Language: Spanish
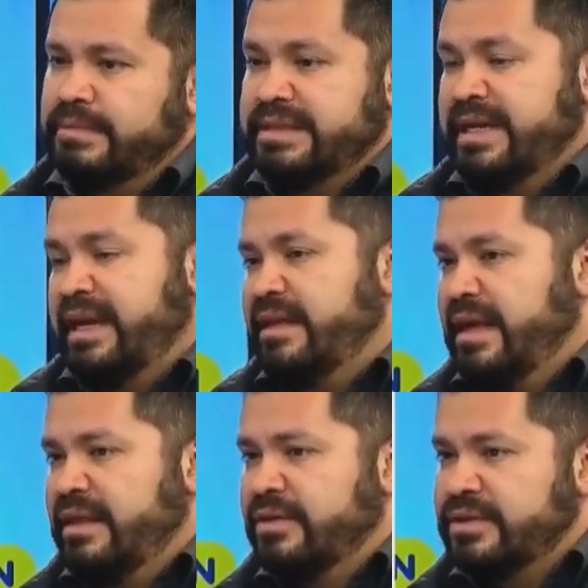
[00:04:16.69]
miserias
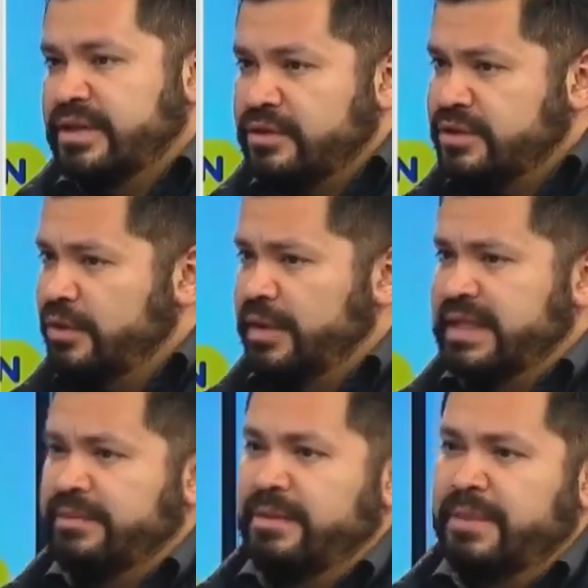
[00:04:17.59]
de
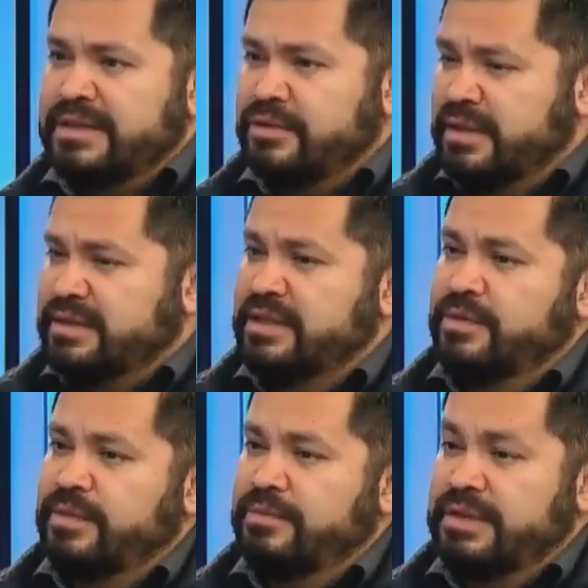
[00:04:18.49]
250 mil pesos,
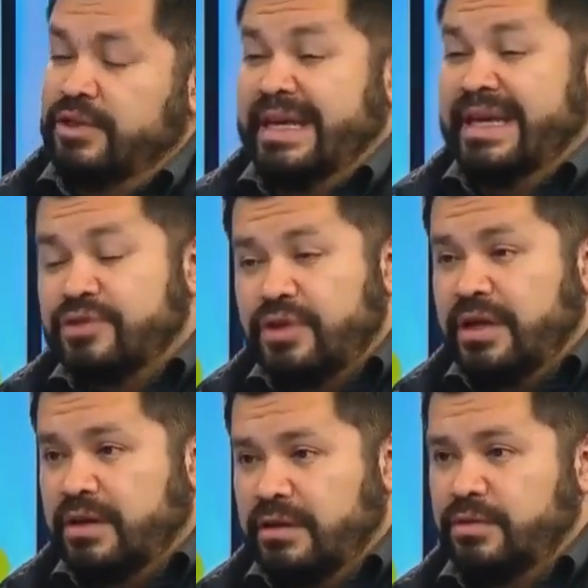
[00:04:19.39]
300 mil pesos y eso,
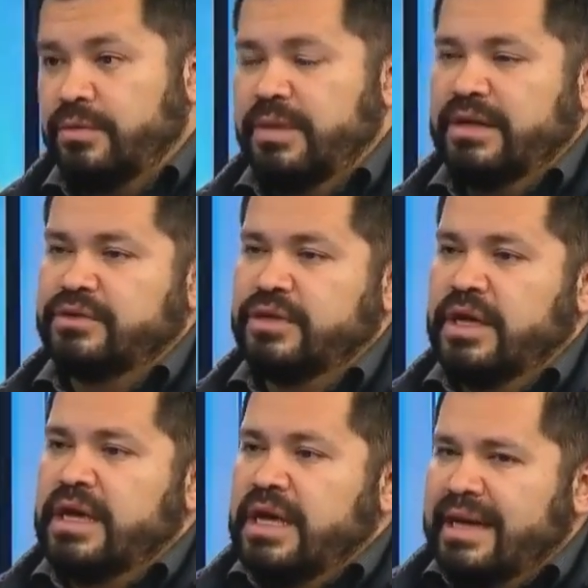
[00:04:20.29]
y algunos menos,
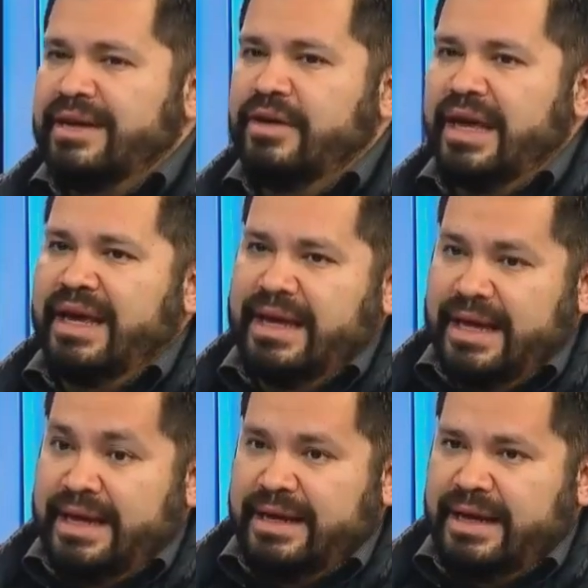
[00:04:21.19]
creo que
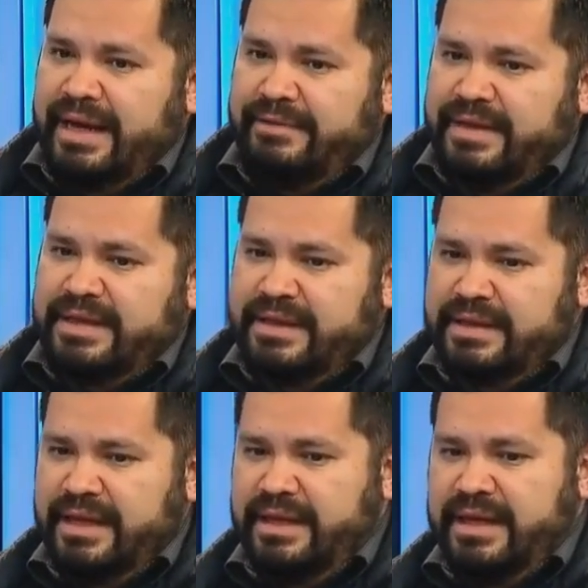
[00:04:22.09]
es
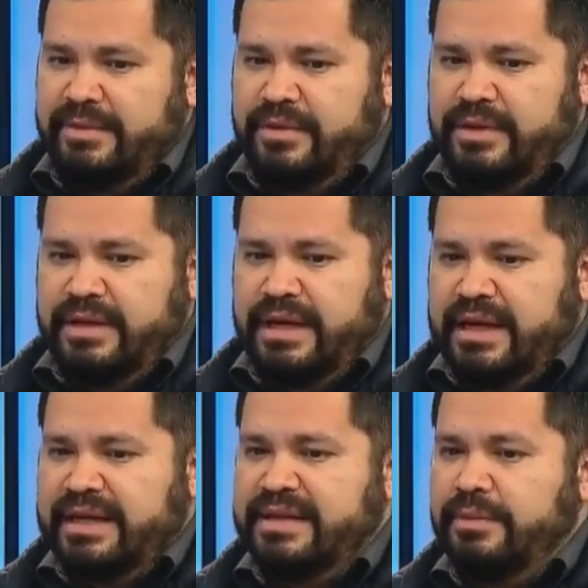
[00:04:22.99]
bastante, digamos,
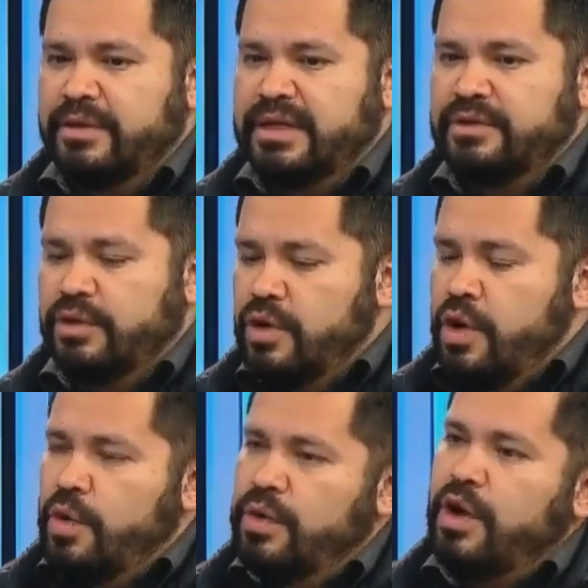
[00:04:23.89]
denigrante, por lo tanto,
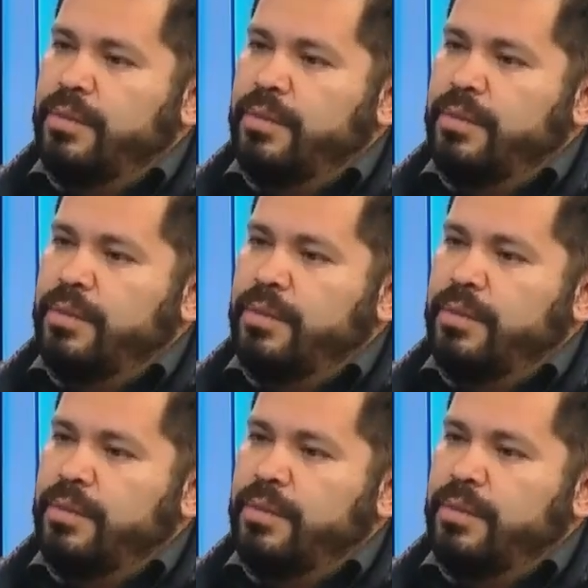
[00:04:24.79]
un